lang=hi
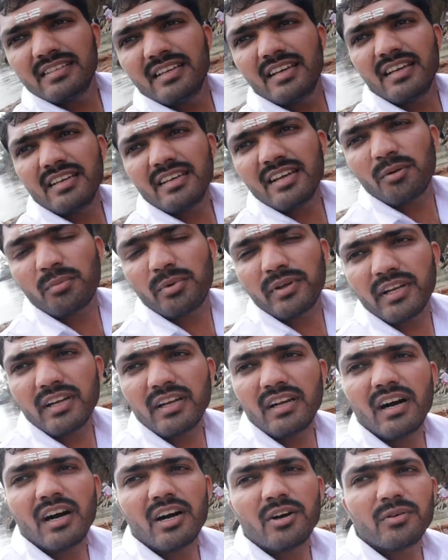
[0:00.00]
ये यहाँ पर
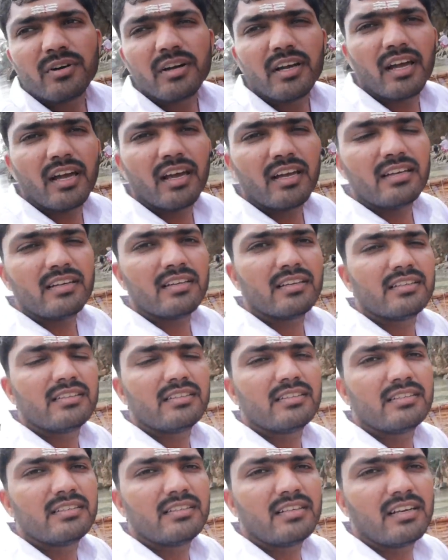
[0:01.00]
एक गांव आया है
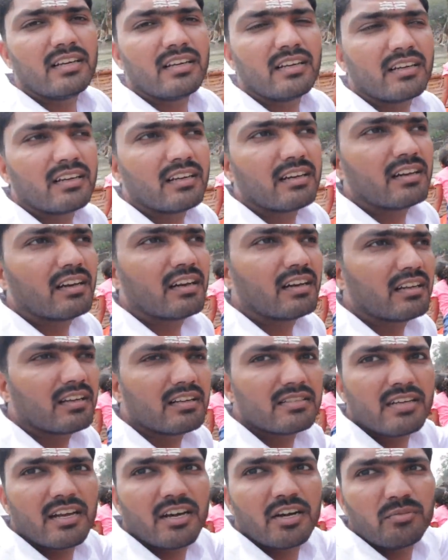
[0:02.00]
ये
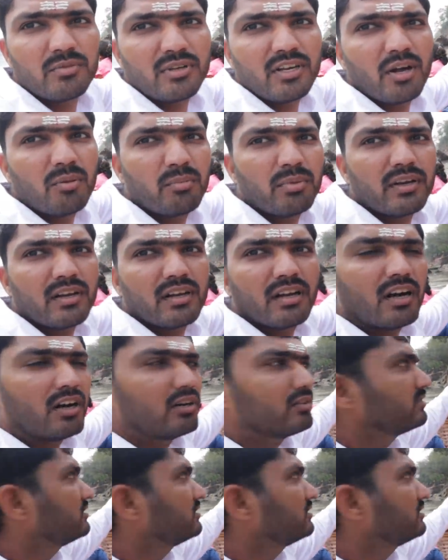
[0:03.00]
कर्नाटका साइड में यहाँ पर है गांव